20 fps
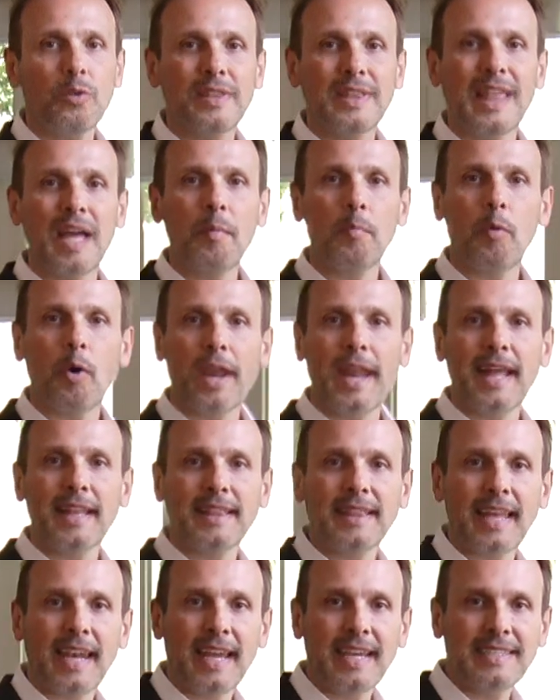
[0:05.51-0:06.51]
Tamboré
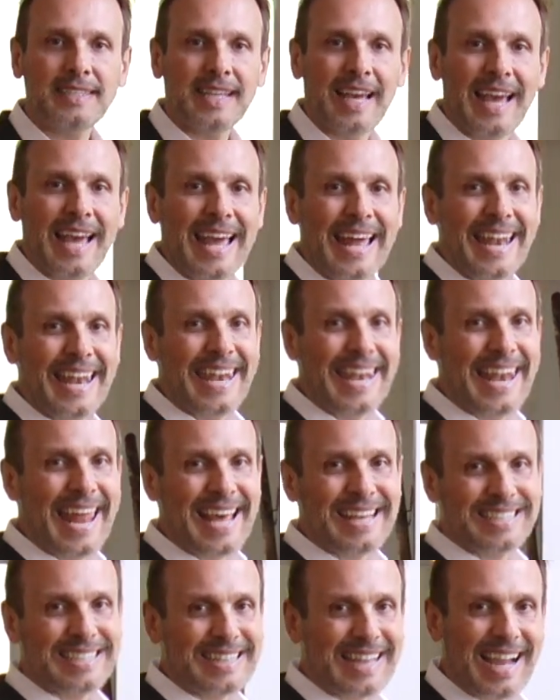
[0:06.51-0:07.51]
3,
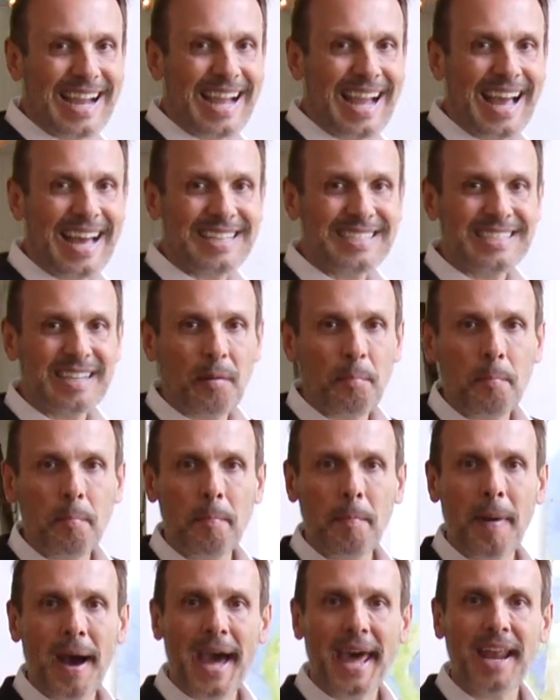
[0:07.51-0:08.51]
nesta casa
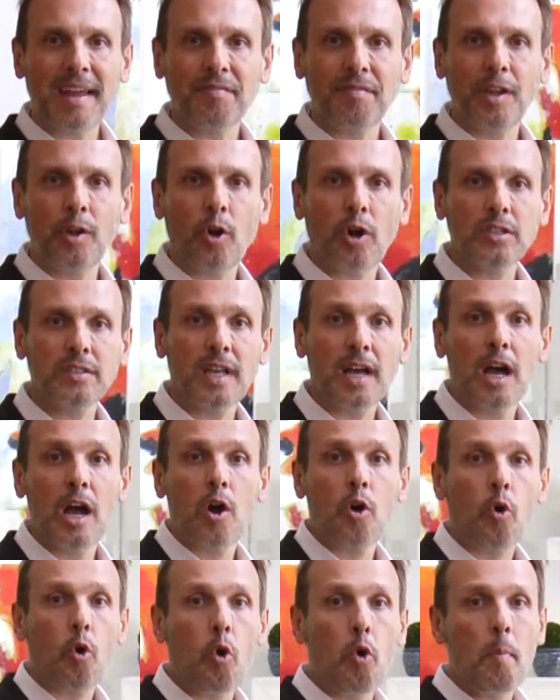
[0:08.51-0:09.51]
maravilhosa
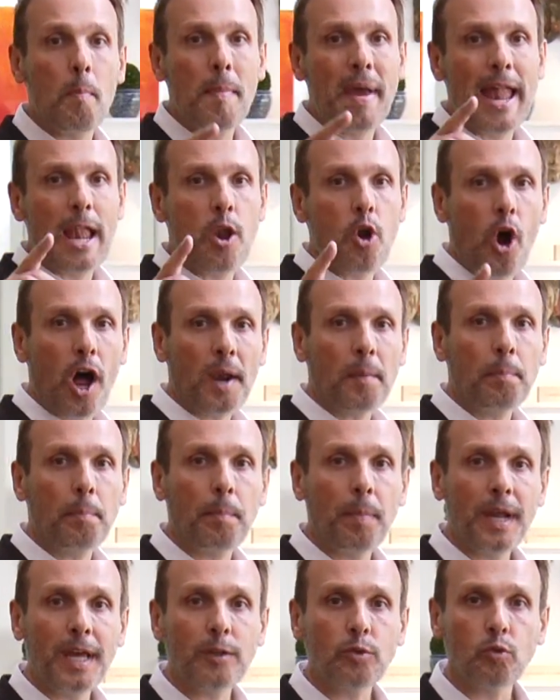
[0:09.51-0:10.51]
com o
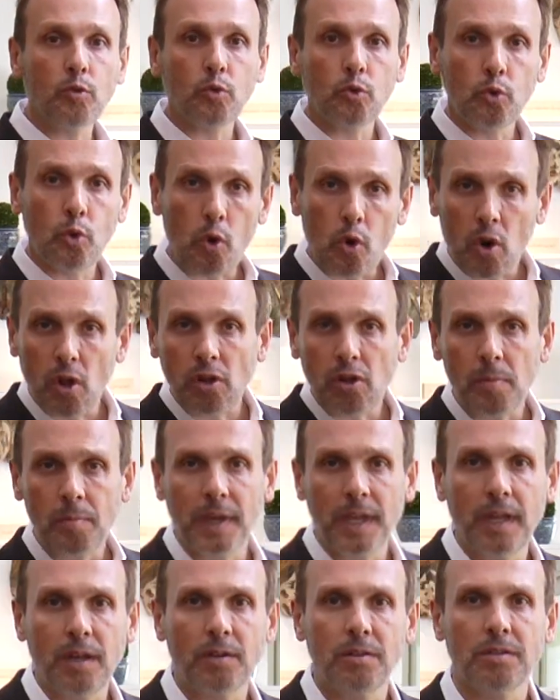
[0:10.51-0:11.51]
melhor preço do
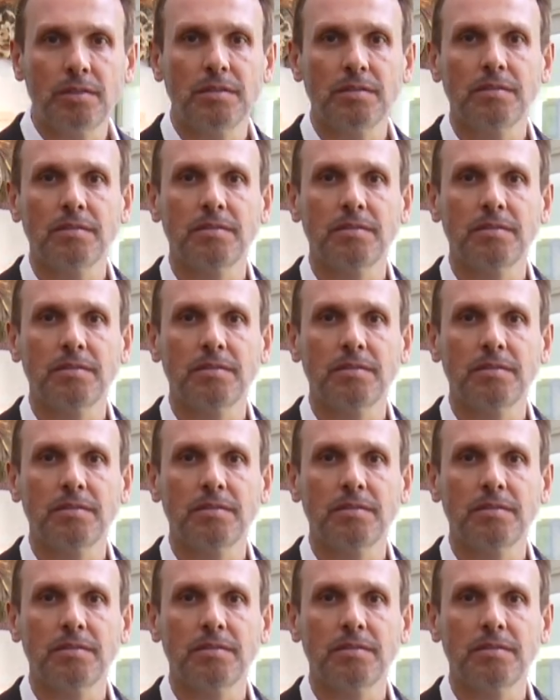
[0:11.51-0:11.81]
condomínio.